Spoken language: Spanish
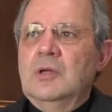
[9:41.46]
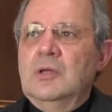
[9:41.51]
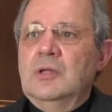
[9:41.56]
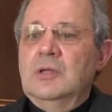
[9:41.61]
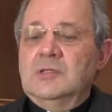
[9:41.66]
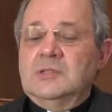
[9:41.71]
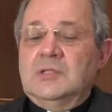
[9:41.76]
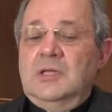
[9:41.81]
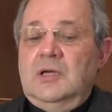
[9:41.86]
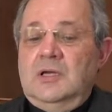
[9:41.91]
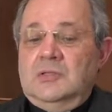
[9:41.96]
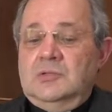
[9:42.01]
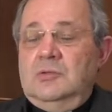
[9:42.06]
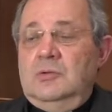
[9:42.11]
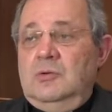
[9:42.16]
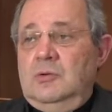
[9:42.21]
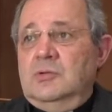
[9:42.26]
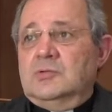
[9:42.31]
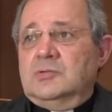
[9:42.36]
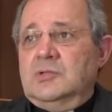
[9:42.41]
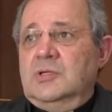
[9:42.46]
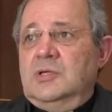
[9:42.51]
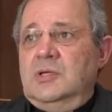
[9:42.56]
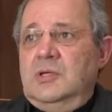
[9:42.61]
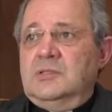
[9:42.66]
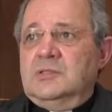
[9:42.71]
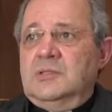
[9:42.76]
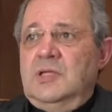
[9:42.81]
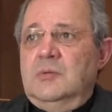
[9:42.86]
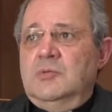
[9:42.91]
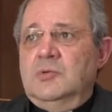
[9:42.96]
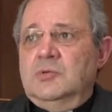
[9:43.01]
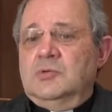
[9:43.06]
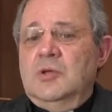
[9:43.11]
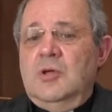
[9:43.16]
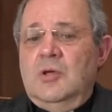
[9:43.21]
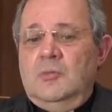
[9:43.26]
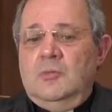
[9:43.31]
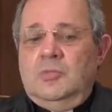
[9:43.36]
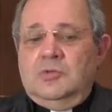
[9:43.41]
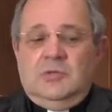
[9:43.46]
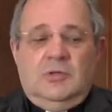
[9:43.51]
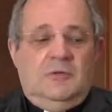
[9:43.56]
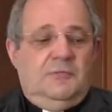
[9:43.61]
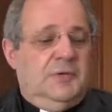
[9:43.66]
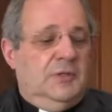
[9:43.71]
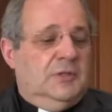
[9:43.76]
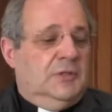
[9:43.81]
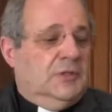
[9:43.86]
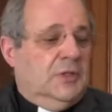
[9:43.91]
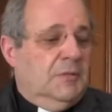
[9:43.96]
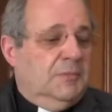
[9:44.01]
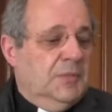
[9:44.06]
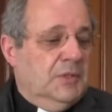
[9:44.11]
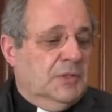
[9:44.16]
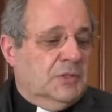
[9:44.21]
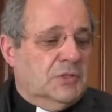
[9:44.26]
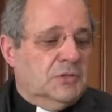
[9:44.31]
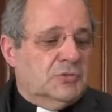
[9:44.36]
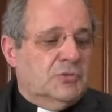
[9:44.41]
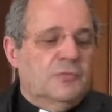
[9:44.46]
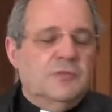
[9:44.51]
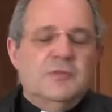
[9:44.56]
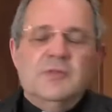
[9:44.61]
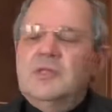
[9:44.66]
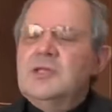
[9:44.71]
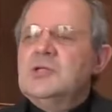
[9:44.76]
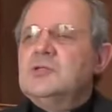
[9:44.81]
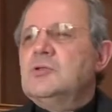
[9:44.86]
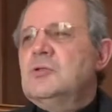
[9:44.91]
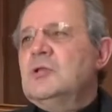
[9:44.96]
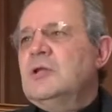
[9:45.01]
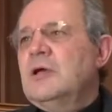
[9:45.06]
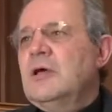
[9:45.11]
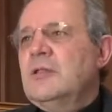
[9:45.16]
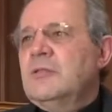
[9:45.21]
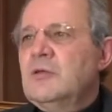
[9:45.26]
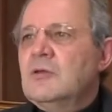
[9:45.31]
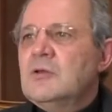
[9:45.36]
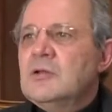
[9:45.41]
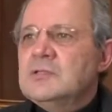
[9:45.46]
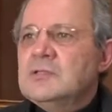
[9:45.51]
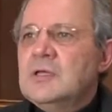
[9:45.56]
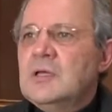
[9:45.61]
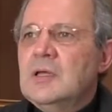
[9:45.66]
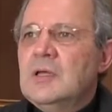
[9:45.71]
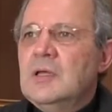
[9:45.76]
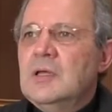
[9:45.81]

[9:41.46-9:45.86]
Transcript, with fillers: En este caso, los que estamos pues, al frente también de estas oficinas o delegaciones.